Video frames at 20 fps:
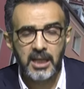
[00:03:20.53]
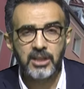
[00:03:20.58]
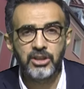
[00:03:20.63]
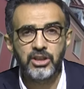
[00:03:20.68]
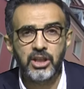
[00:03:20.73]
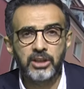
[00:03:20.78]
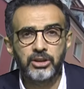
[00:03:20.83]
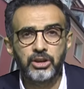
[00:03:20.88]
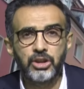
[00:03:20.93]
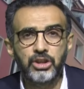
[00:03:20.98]

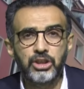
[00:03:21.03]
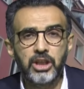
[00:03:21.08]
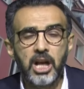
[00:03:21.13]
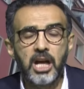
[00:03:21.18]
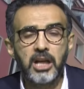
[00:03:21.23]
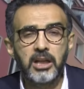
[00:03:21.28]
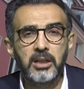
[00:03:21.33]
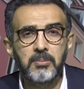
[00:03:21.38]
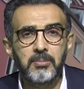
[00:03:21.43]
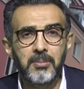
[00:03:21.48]

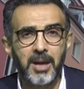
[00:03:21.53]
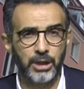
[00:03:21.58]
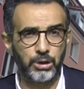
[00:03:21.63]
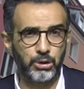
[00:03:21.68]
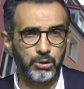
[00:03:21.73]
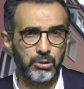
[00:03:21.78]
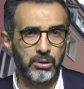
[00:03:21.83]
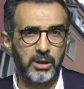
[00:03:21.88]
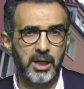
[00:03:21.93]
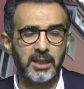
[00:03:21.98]
Satışlar
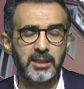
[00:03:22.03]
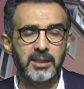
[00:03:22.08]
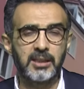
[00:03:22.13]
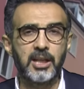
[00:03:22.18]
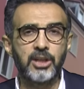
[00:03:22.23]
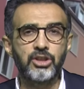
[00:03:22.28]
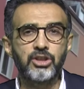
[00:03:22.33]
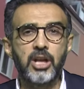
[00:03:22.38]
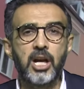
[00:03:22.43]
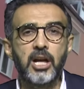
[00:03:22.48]
başlıyor
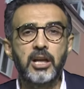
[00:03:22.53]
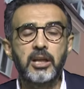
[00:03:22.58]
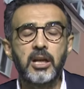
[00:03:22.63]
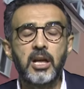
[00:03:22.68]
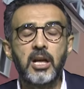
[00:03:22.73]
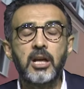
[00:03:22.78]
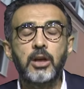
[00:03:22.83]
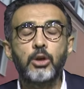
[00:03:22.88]
arkadaşlar.